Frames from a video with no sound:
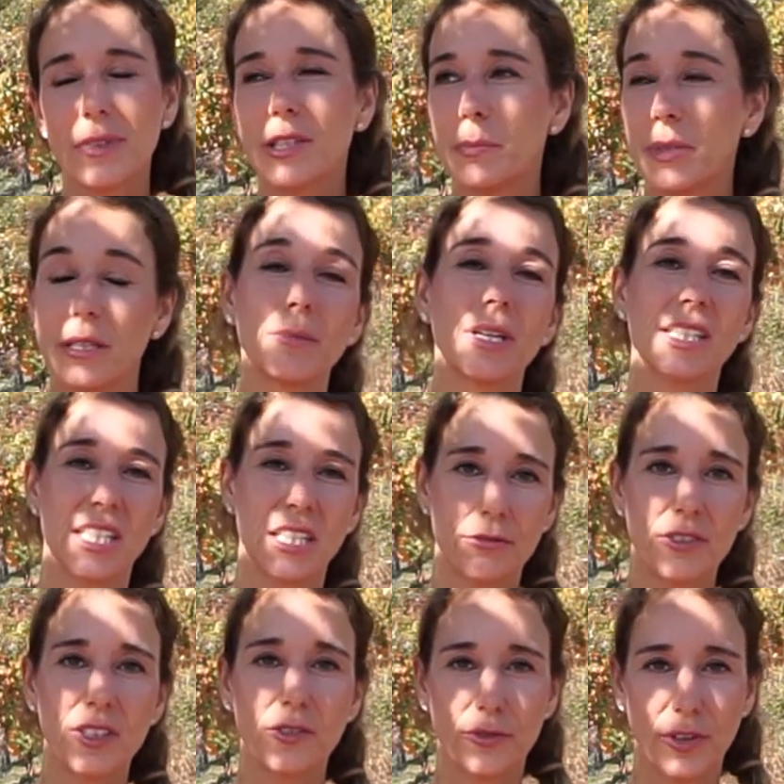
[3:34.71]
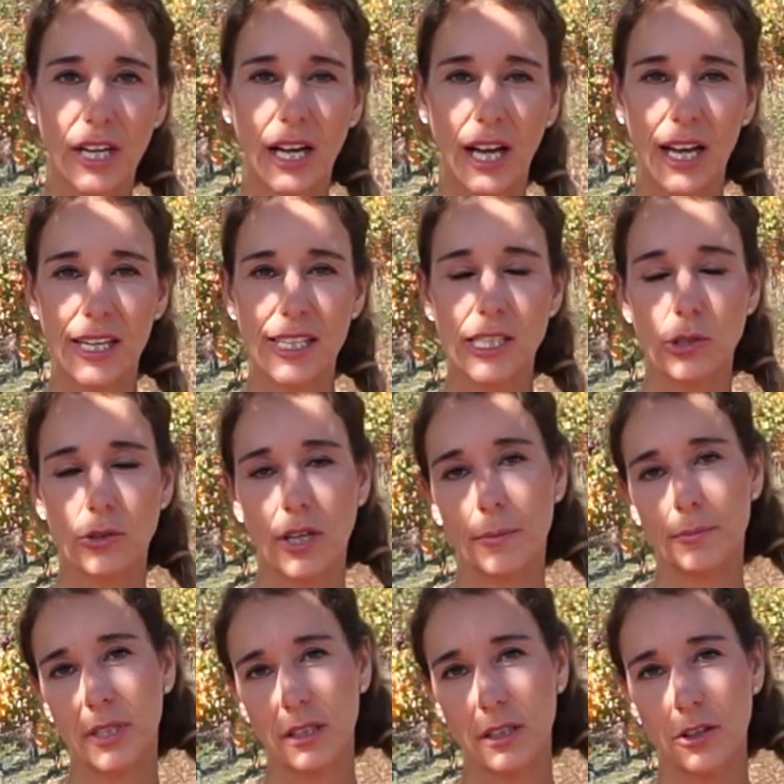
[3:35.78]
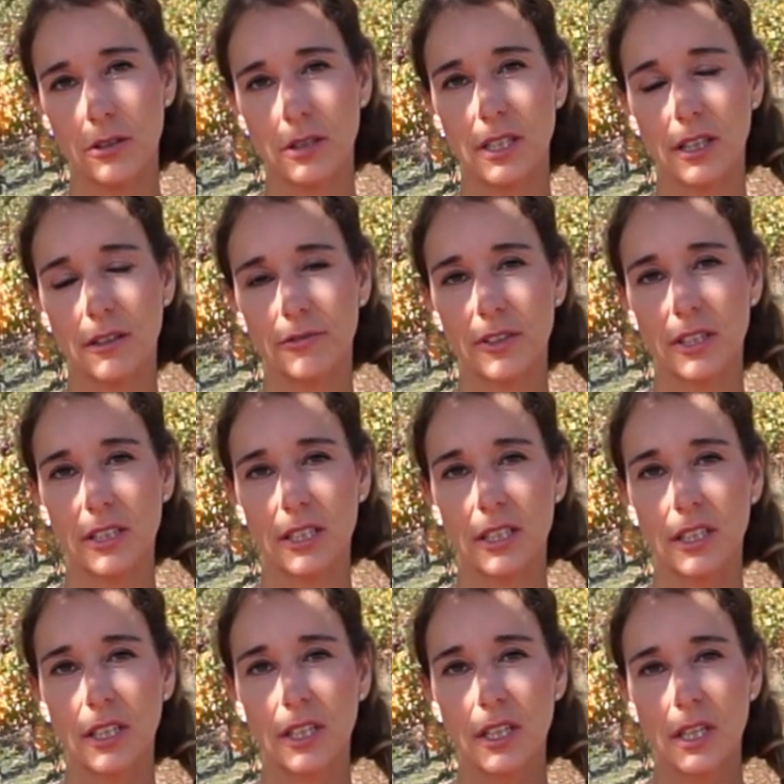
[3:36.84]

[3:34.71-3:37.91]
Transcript: Ich bin immer sehr viel verreist und habe dann auch sehr viele